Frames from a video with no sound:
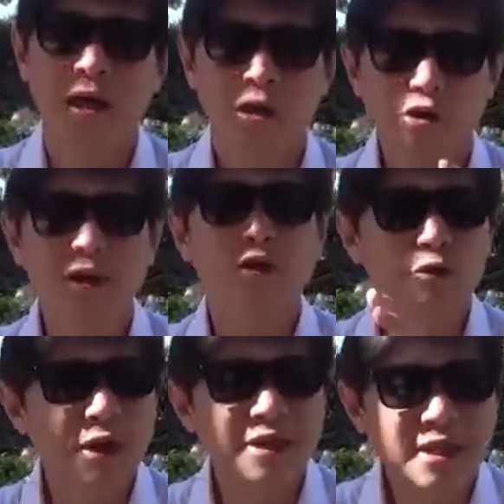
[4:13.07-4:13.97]
所以说，
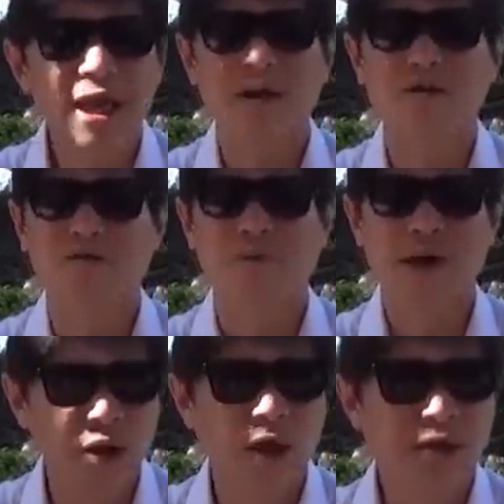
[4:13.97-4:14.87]
对这样的五
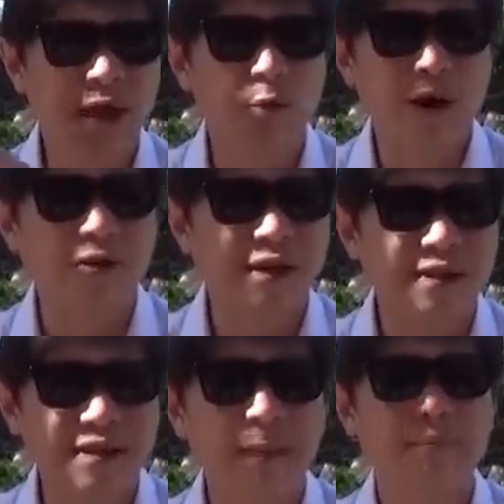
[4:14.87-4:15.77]
毛在在网络上
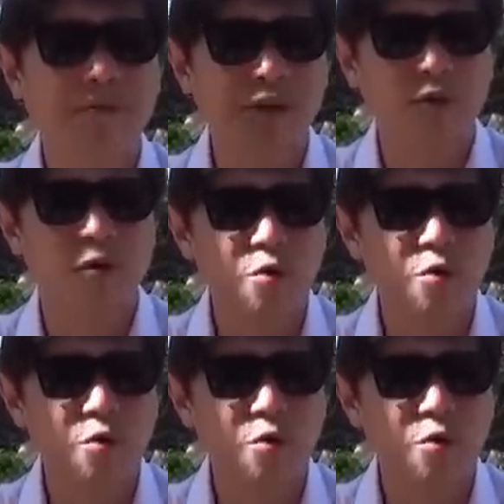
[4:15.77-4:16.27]
散布这种